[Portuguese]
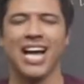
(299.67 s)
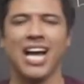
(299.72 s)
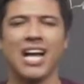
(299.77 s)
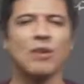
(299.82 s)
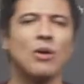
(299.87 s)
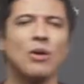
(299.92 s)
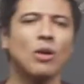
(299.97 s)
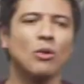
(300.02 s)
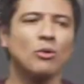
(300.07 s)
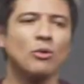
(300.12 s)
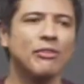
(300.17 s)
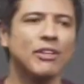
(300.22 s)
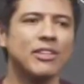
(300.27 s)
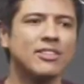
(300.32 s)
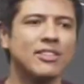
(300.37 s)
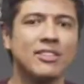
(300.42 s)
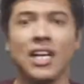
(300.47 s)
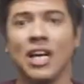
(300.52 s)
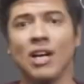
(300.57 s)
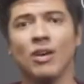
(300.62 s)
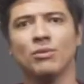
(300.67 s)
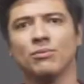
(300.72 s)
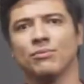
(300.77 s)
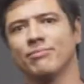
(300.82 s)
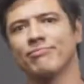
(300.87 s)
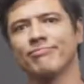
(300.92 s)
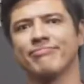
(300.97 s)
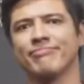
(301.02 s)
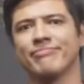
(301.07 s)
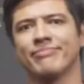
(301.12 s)
Aí o aluno vai dizer: não,
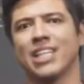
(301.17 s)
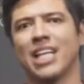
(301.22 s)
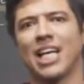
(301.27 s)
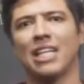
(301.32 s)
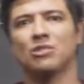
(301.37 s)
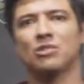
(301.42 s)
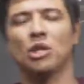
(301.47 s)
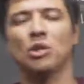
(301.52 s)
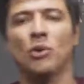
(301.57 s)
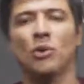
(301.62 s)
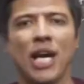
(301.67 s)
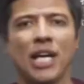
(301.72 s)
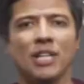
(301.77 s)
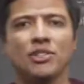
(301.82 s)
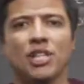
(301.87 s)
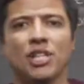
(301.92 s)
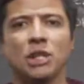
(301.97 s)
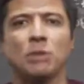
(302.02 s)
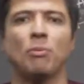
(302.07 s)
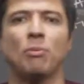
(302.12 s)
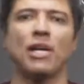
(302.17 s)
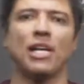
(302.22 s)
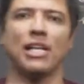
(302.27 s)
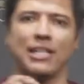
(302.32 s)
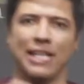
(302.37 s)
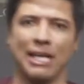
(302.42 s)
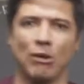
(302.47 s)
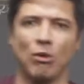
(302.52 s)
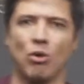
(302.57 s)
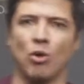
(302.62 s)
é só do reagente, porque ele
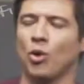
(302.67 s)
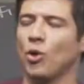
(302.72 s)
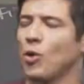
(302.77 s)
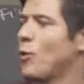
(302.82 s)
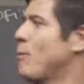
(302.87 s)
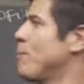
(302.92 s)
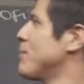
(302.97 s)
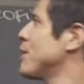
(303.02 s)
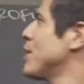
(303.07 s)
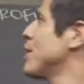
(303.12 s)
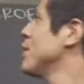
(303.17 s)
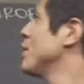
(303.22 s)
decorou.